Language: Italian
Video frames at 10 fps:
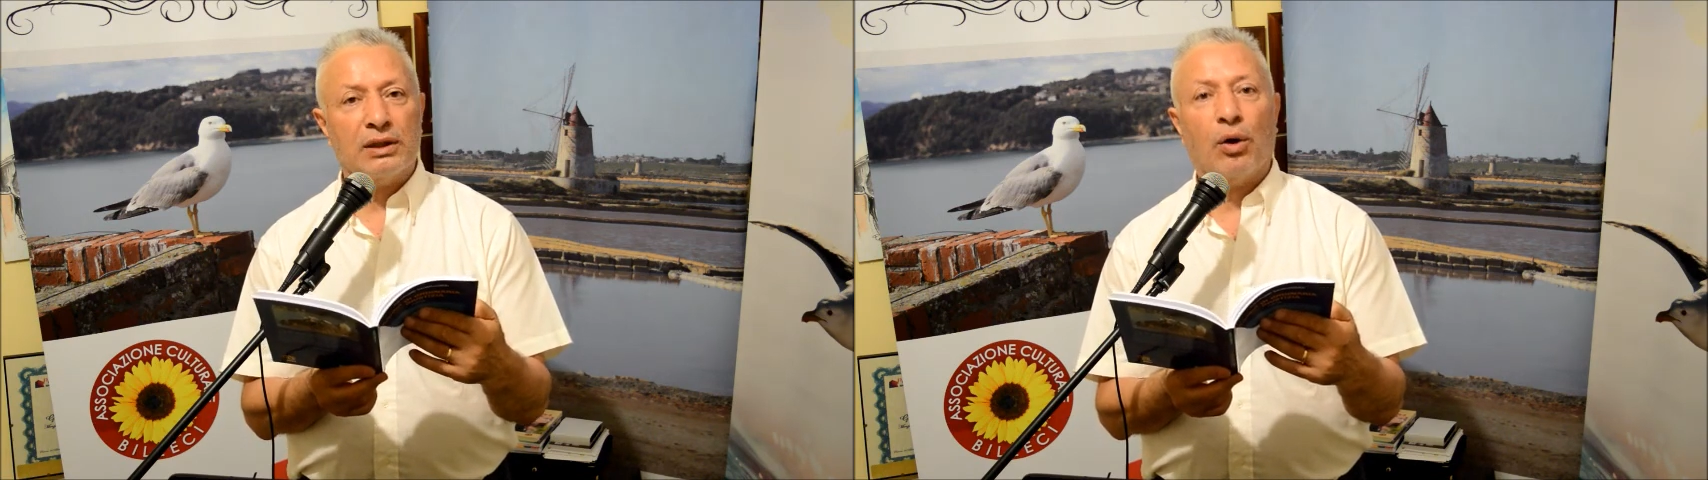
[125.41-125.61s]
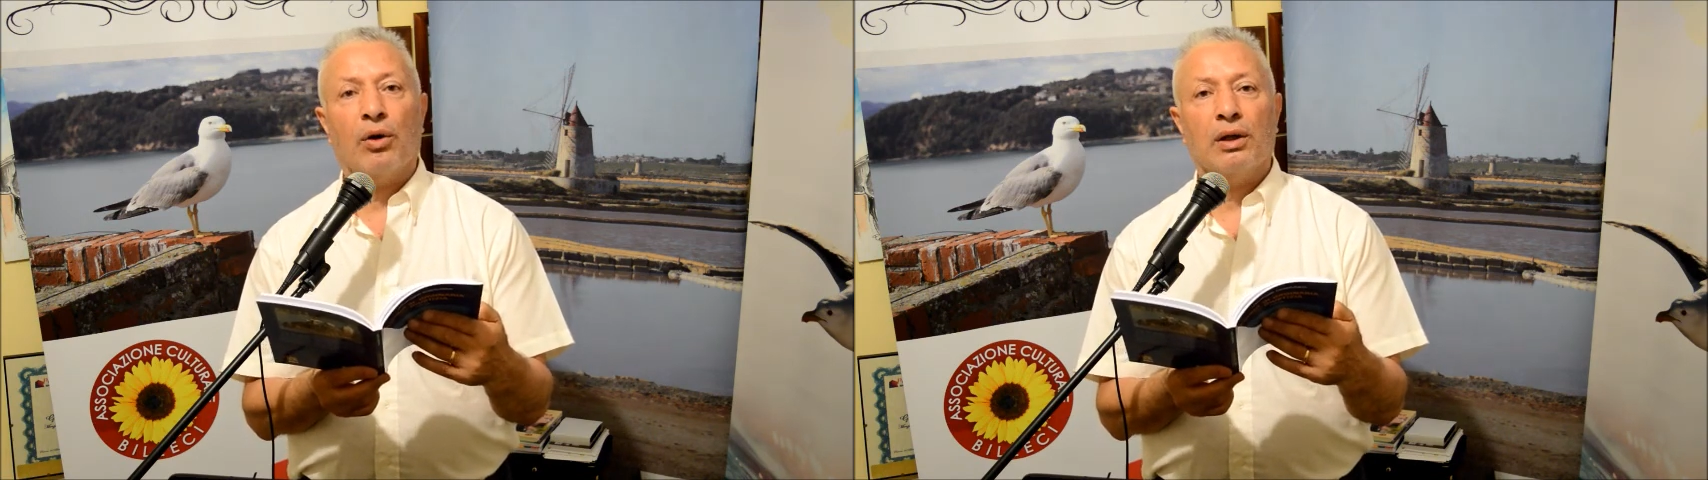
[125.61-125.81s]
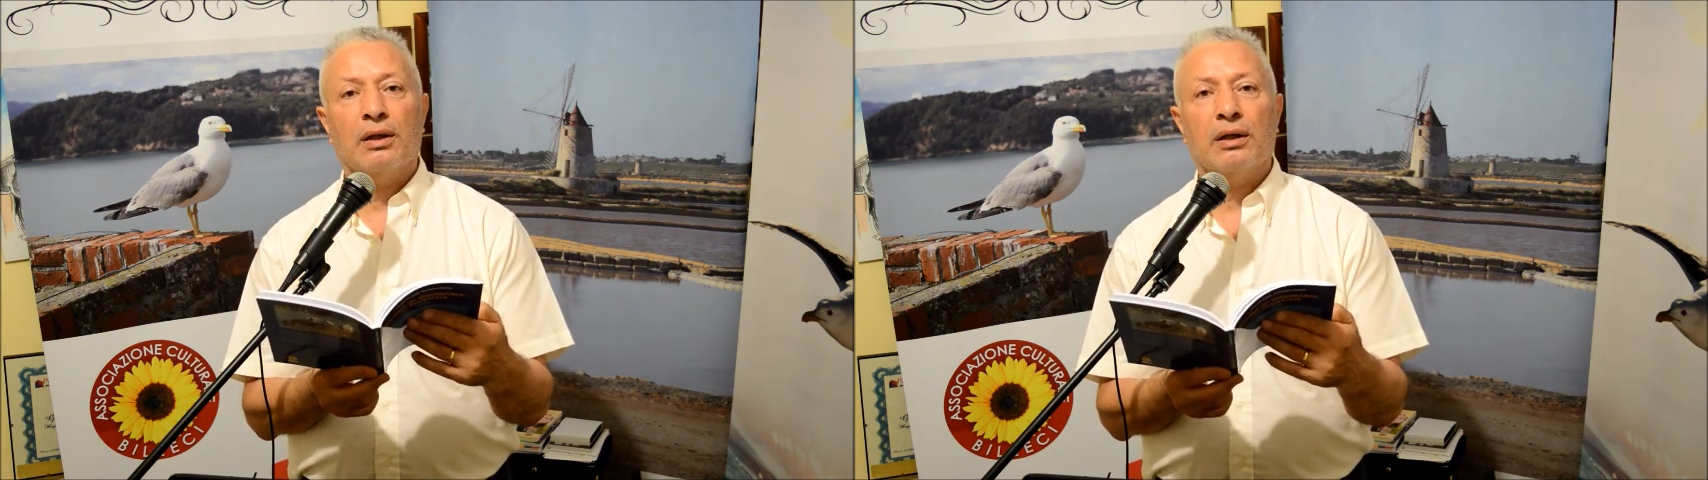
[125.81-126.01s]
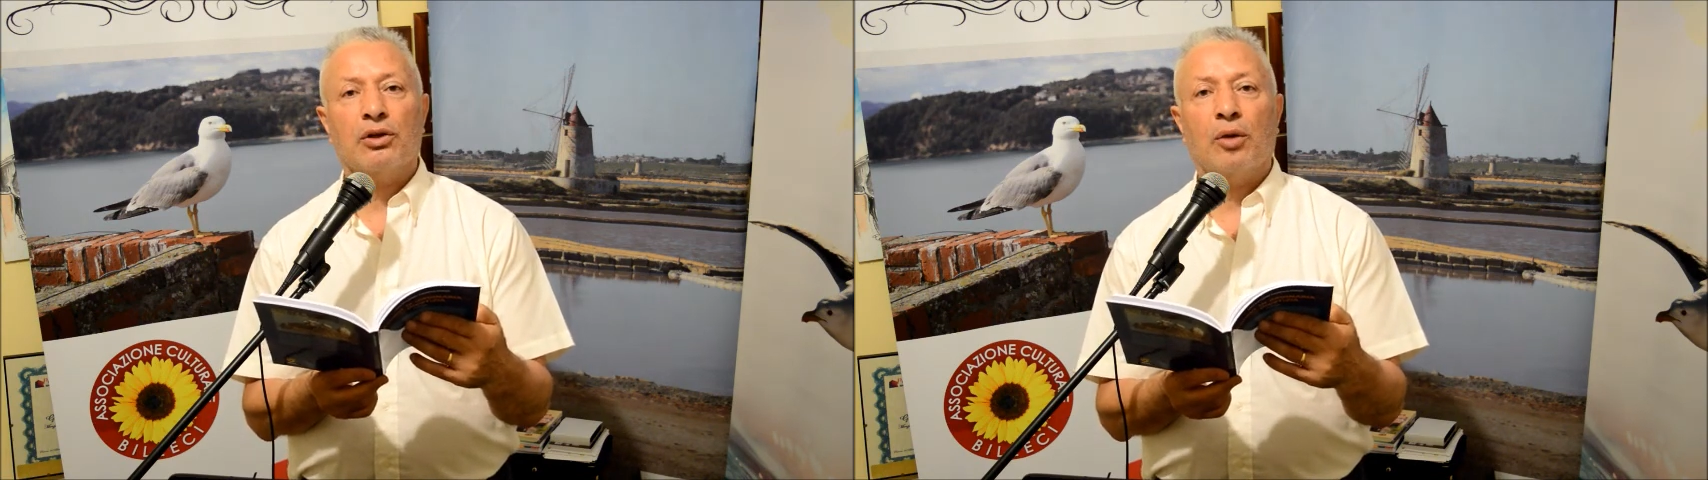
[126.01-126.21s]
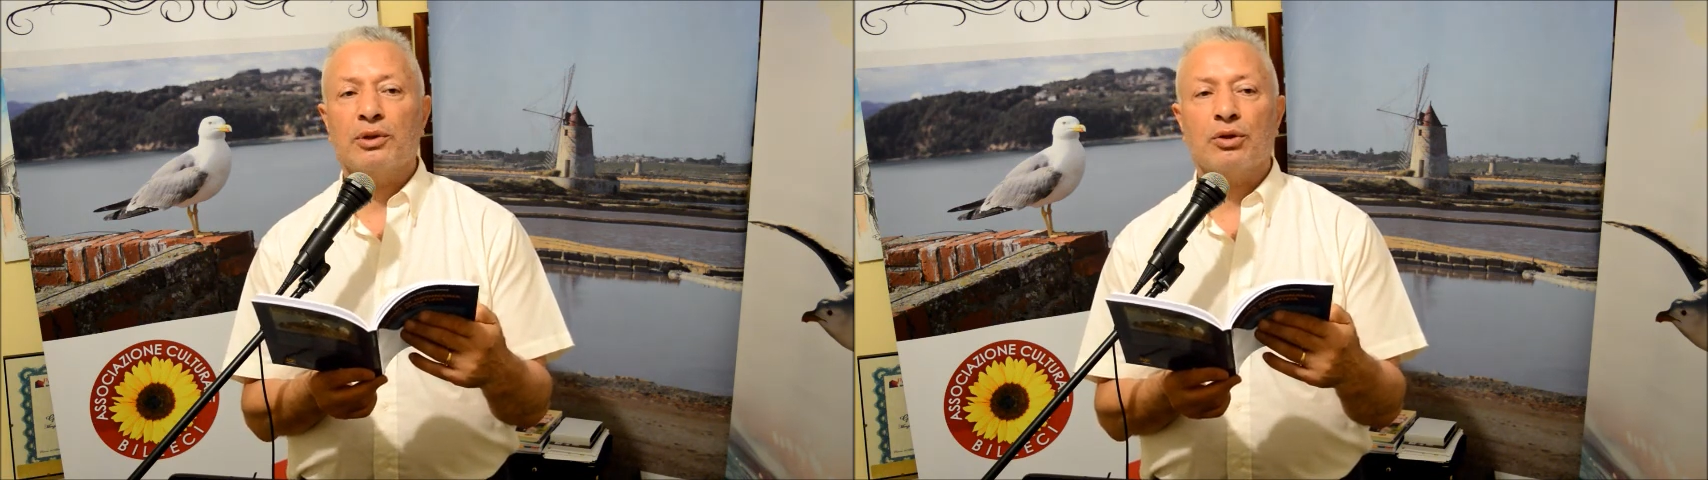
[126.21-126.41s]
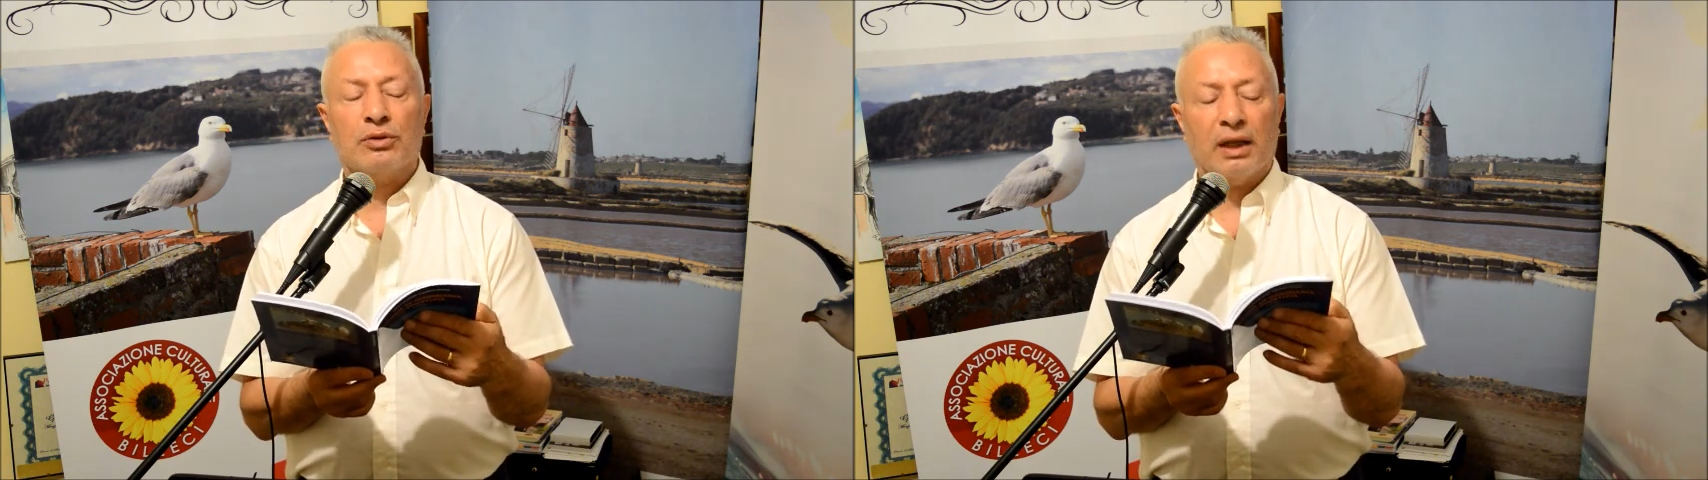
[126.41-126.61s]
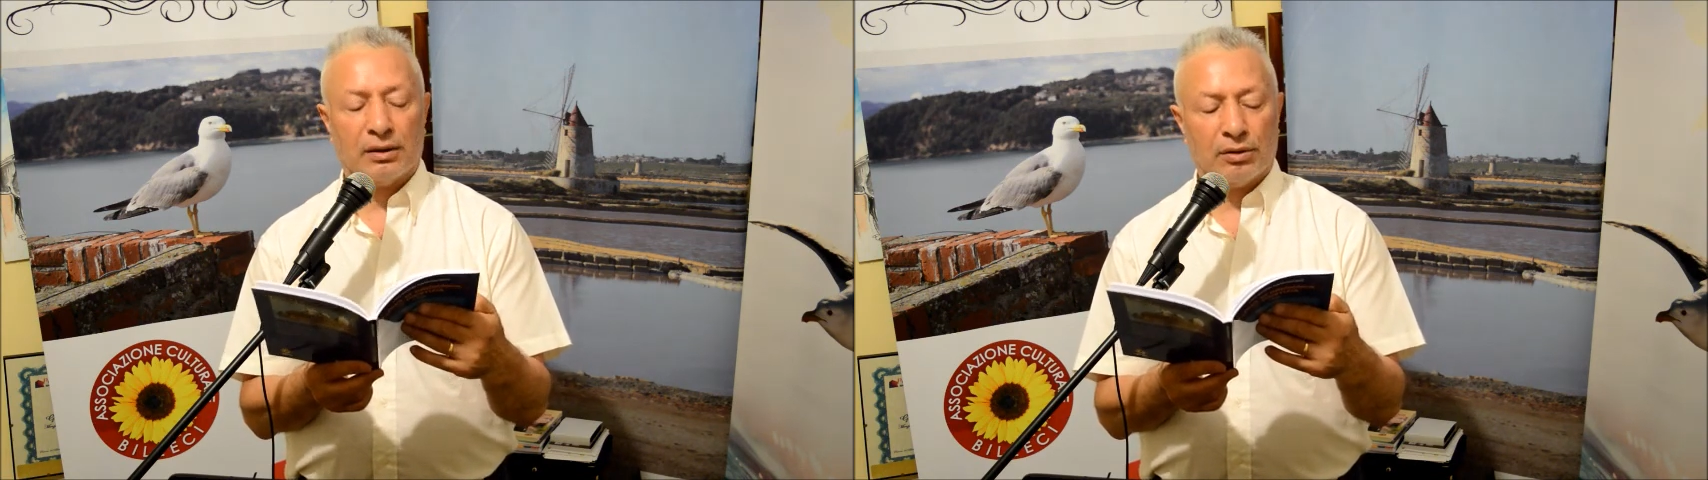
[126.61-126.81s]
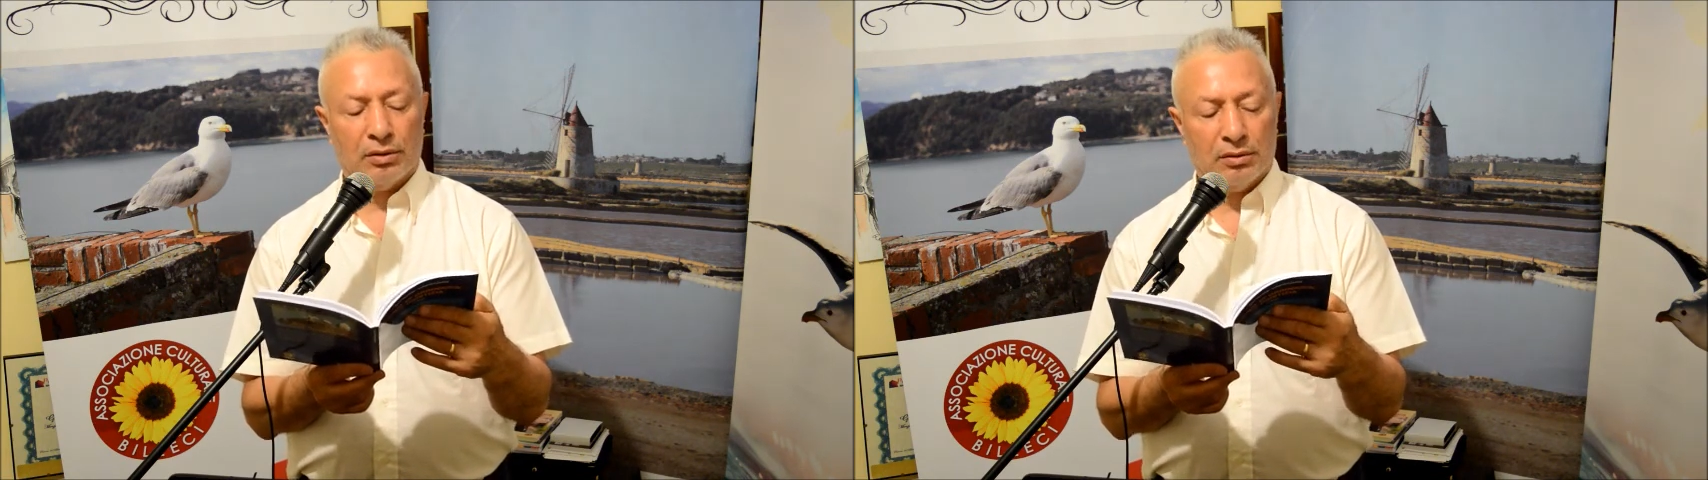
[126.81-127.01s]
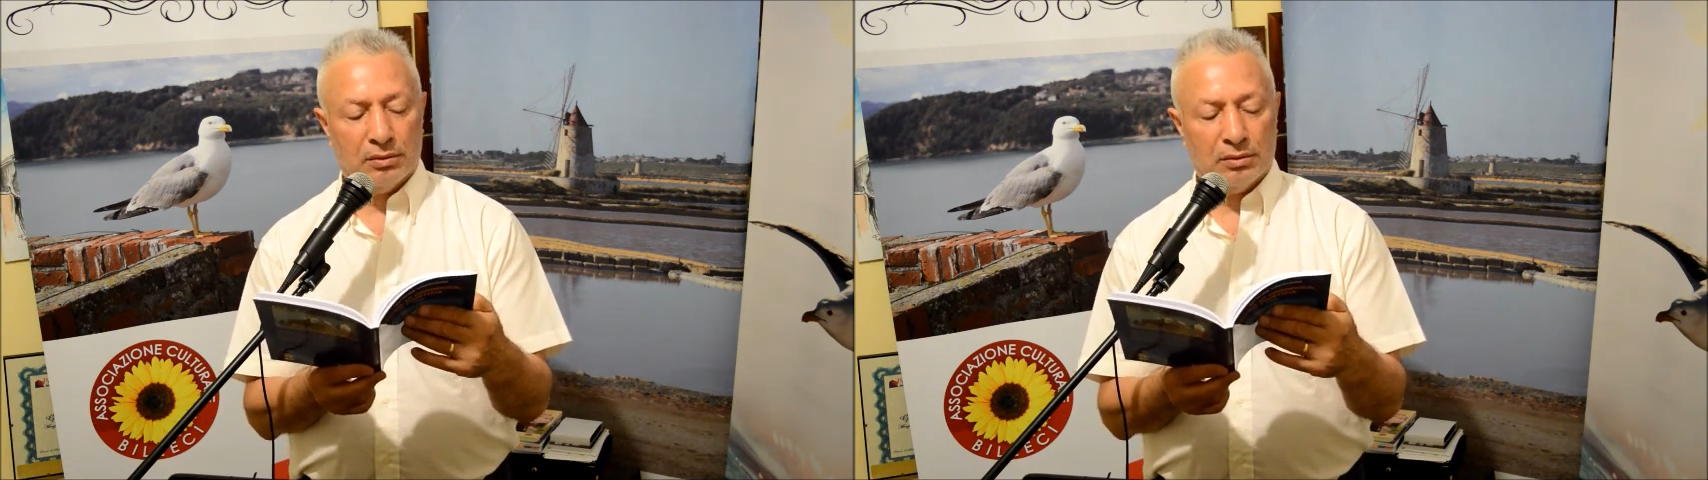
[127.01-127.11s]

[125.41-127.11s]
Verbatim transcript: noi, come ti ho detto.